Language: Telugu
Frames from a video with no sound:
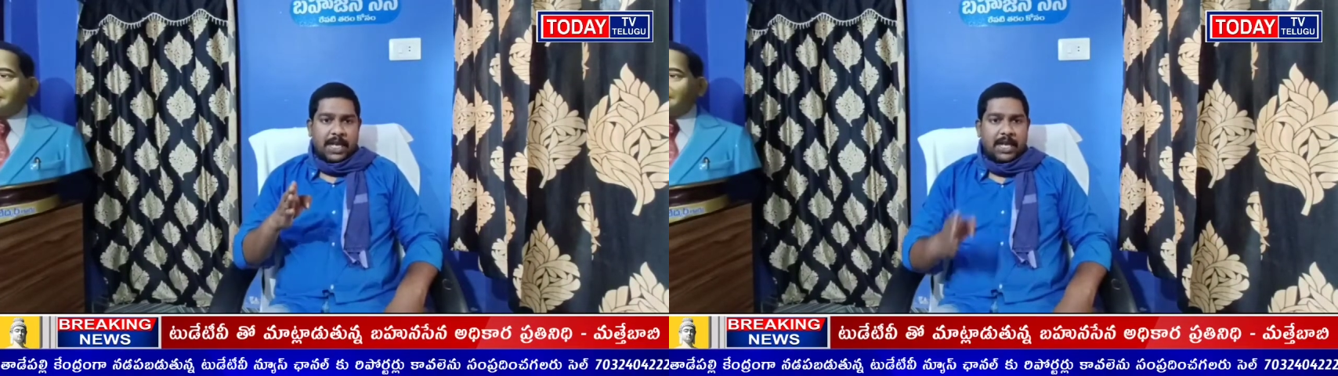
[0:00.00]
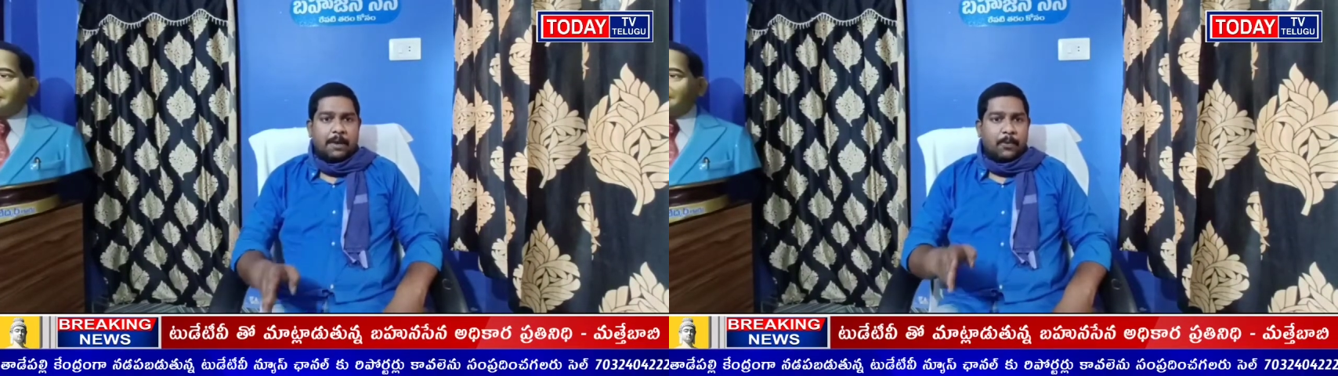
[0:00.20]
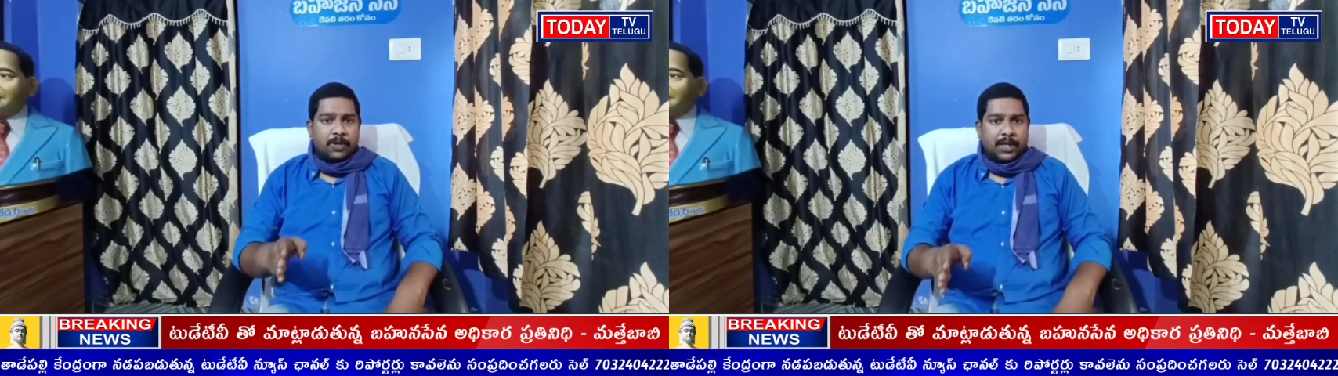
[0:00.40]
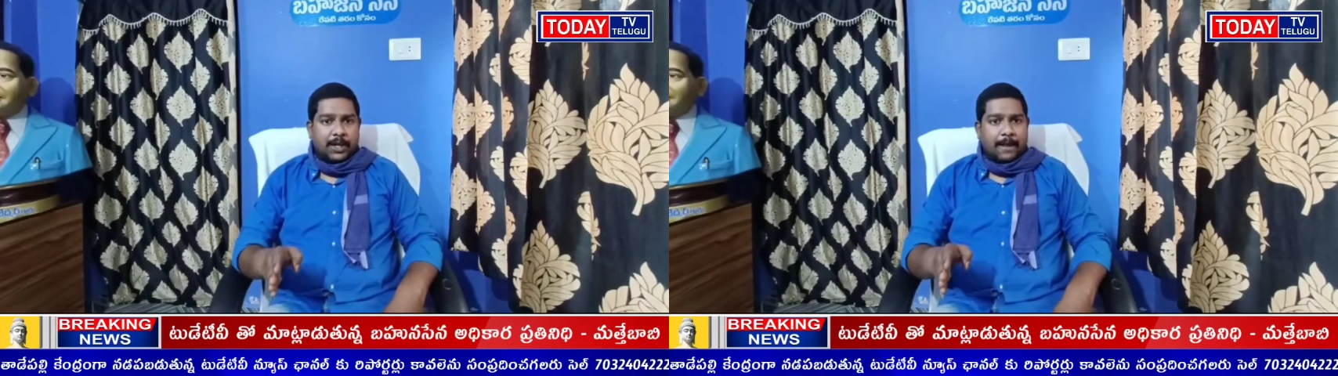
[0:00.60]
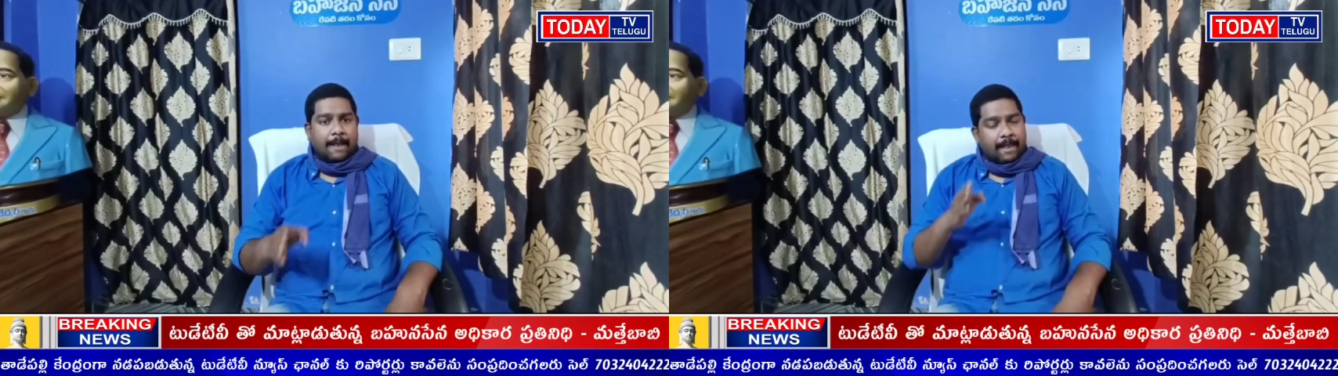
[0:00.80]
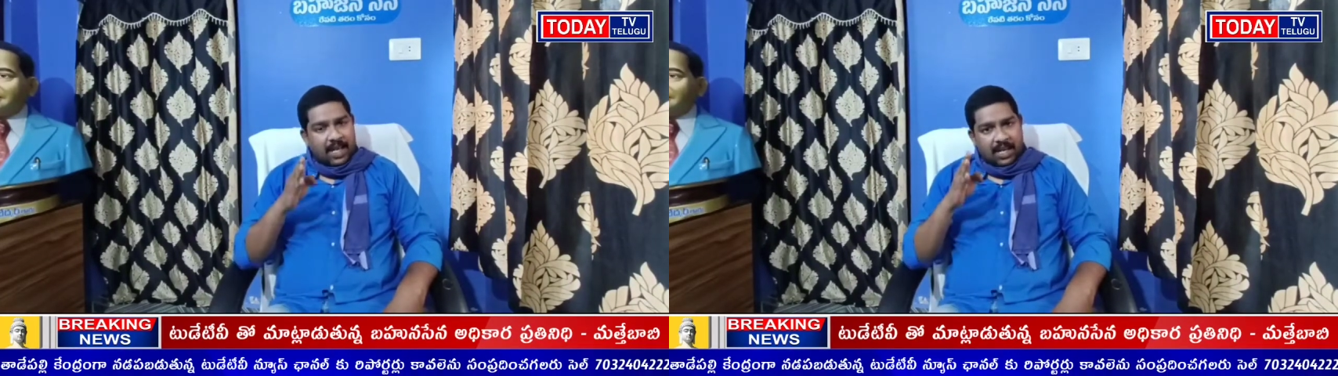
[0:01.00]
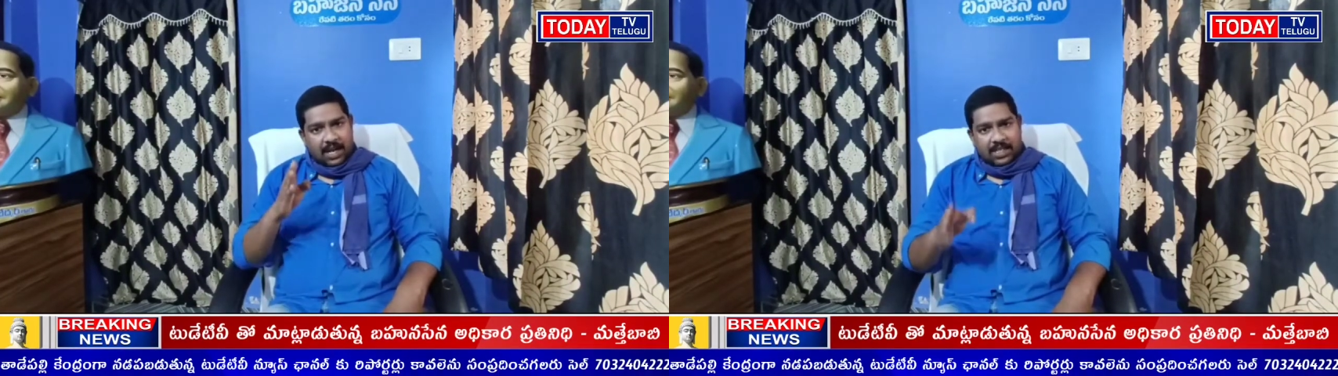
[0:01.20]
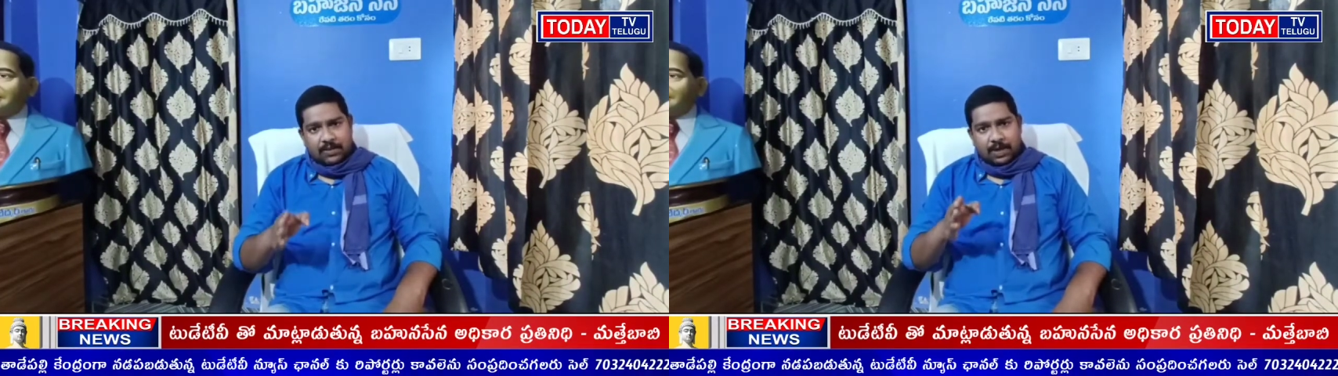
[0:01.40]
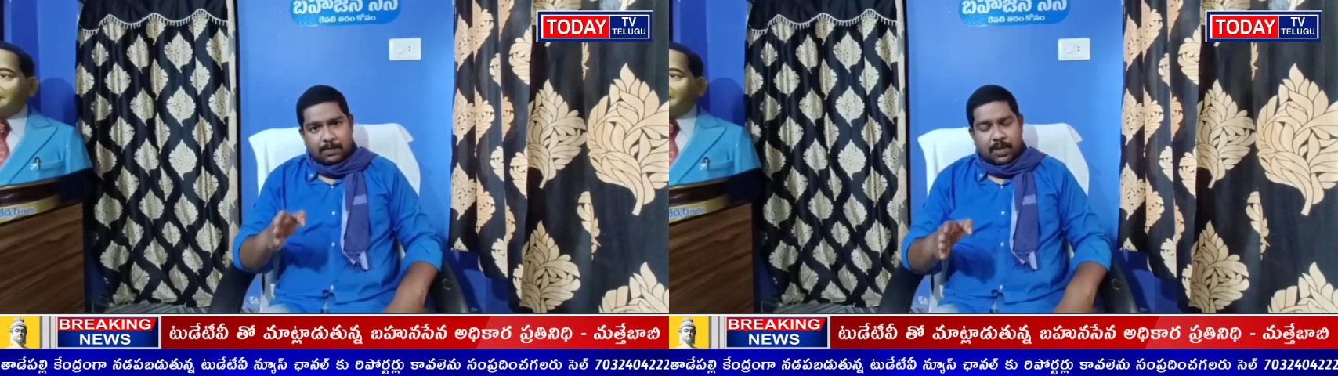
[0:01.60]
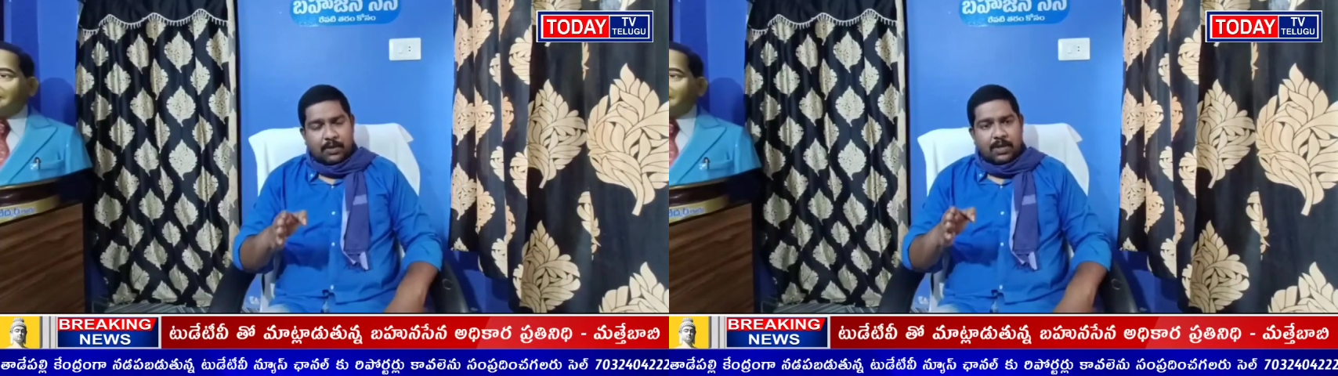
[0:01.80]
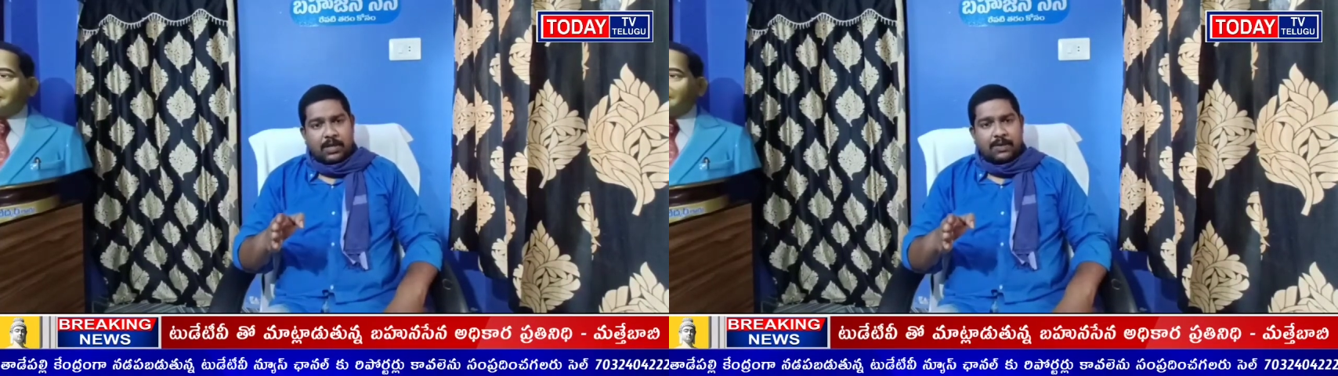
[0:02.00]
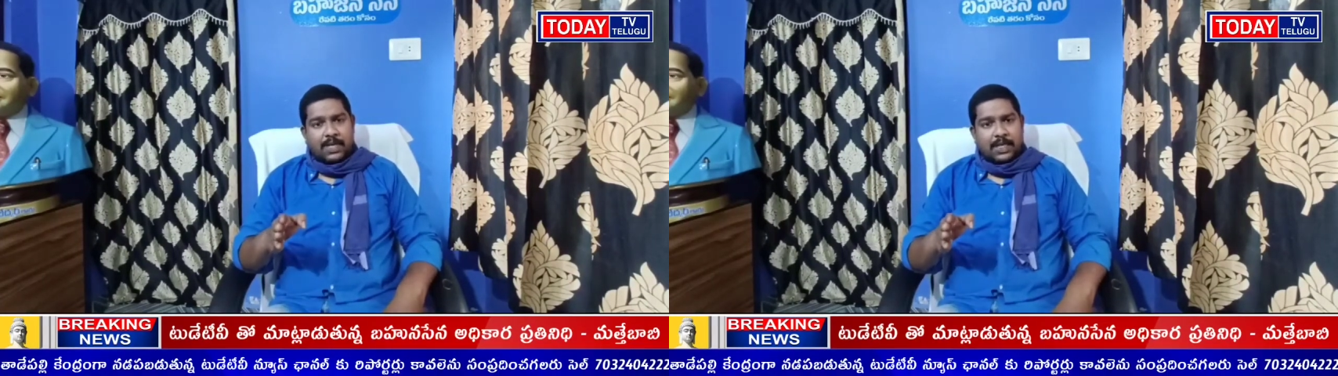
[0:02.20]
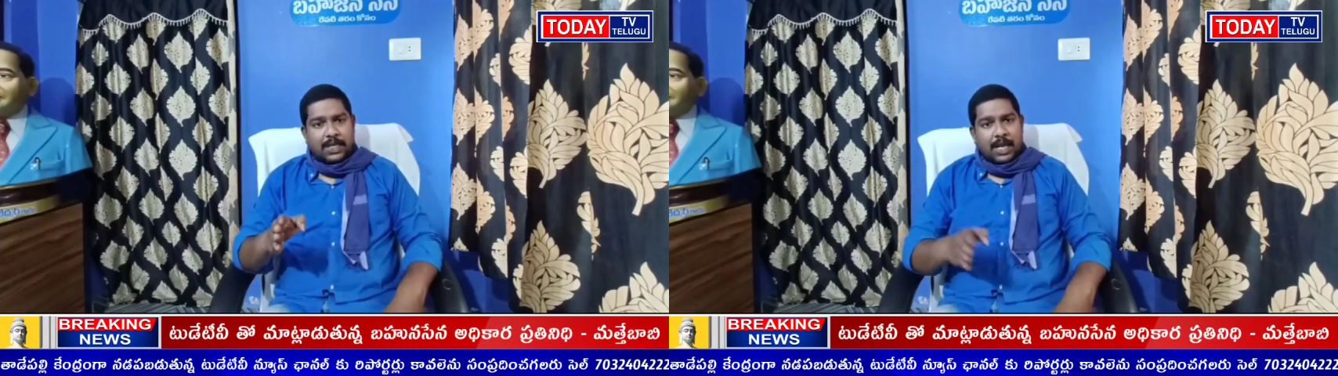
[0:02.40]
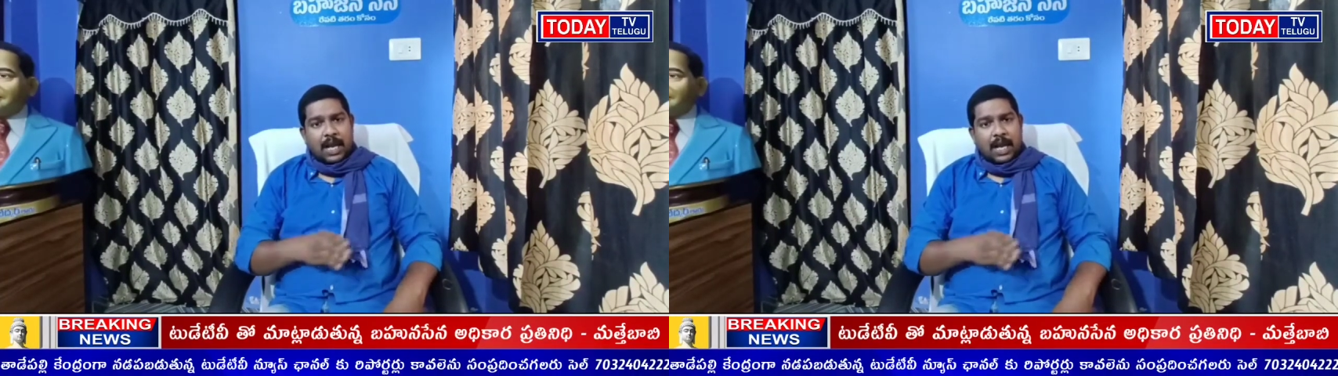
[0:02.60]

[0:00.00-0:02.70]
చేయకపోతే ఈ రాష్ట్ర వ్యాప్తంగా ఉన్నటువంటి